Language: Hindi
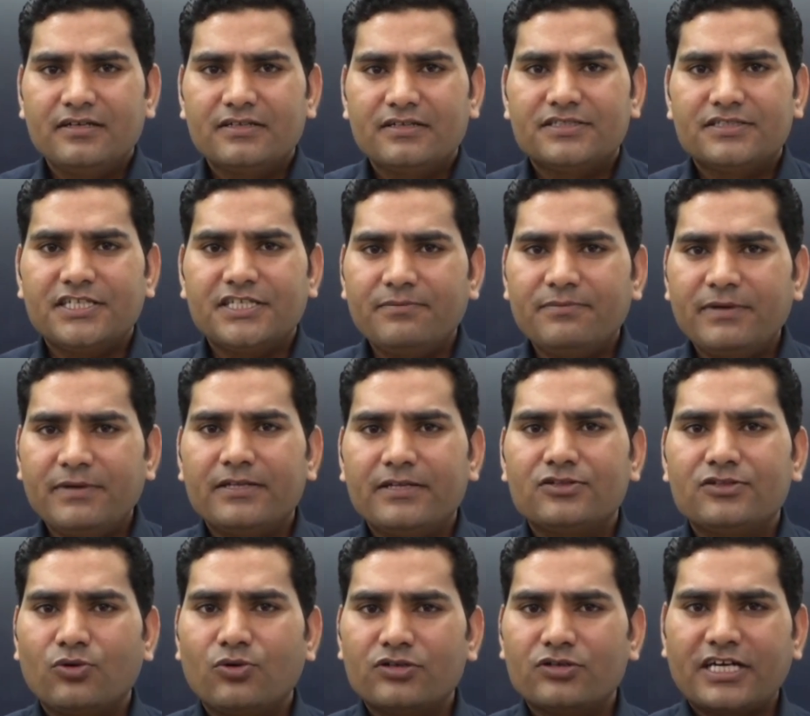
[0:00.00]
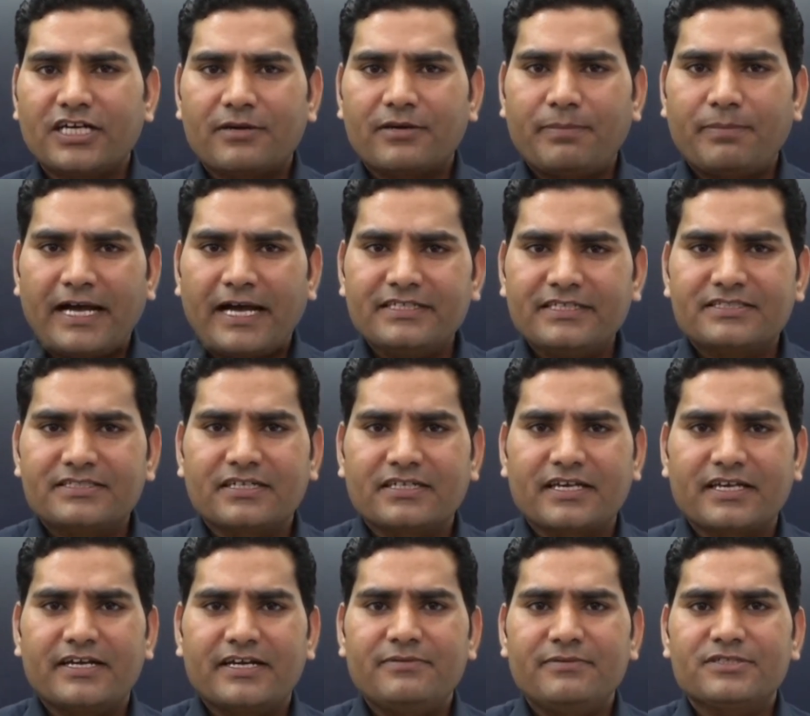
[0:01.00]
जिनमें 2022 तक
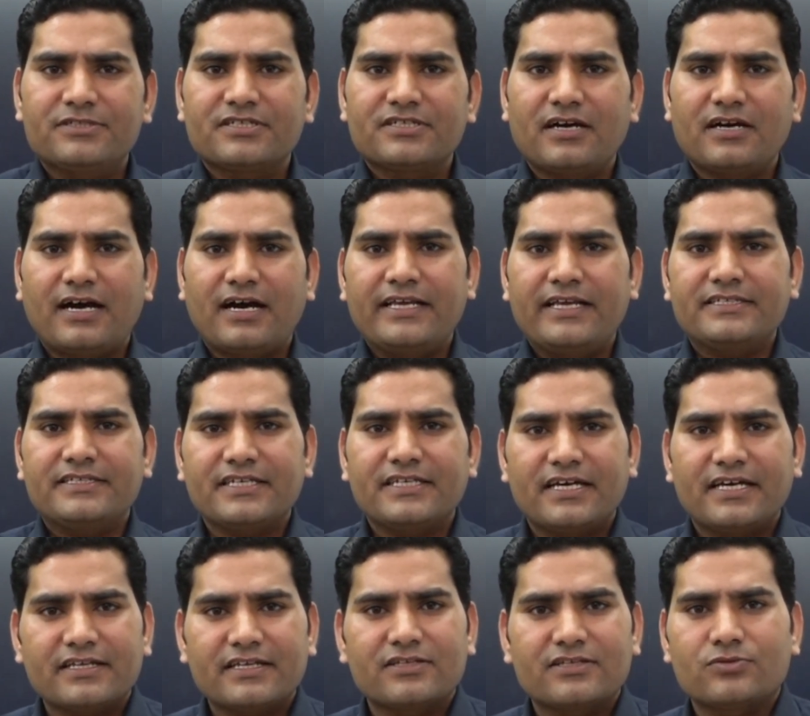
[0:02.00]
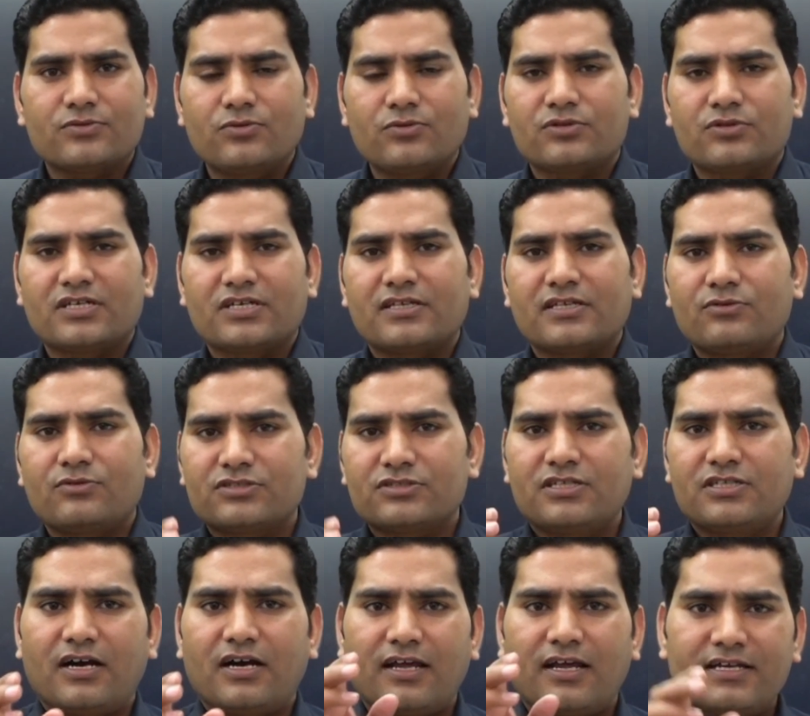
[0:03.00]
एडमिशन आईसीआर के थ्रू होता था
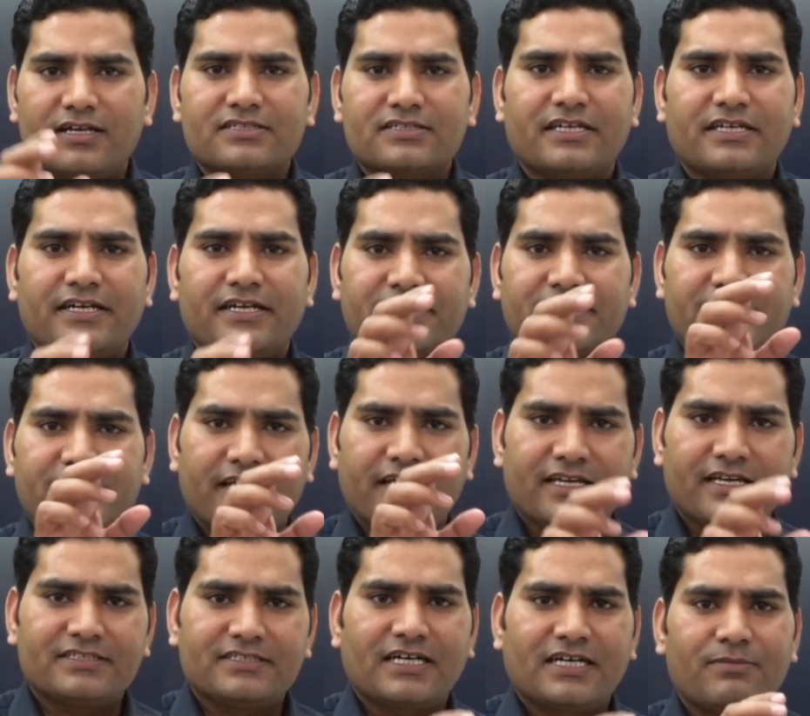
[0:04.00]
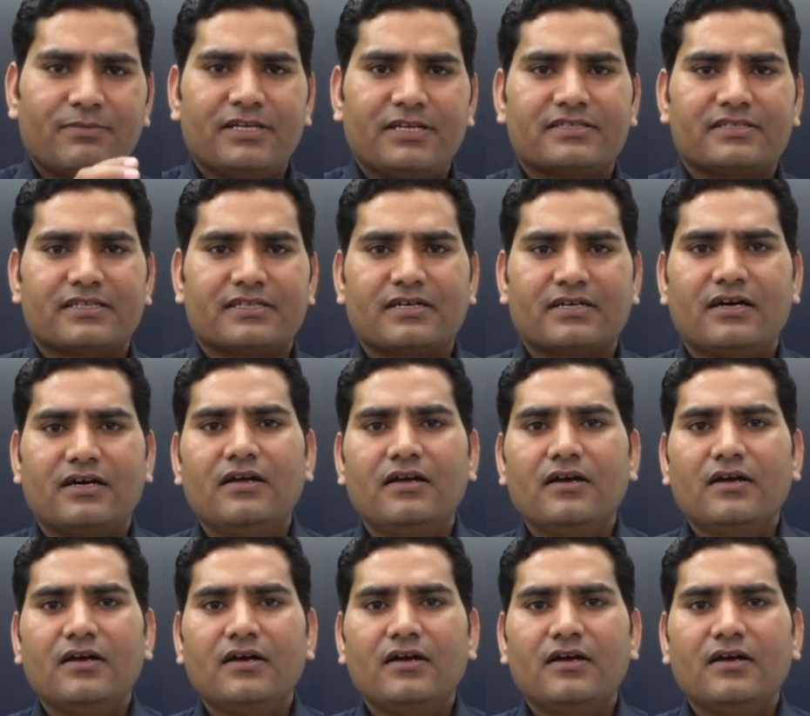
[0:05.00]
उसकी अलग से एनटीए एग्ज़ाम लेता था